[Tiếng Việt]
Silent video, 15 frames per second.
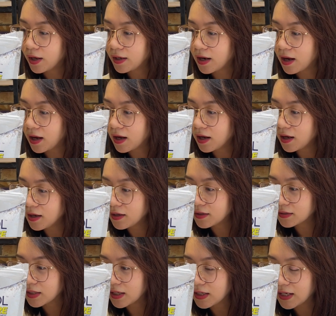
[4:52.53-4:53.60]
đó
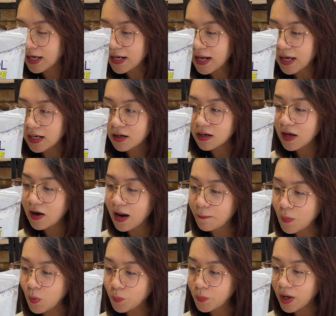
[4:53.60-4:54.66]
thì cái này nó kêu là
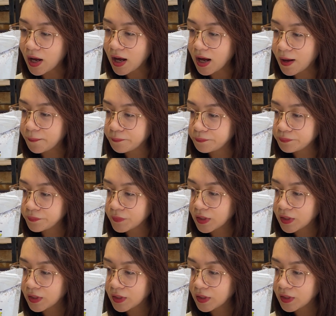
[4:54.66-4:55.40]
một uh,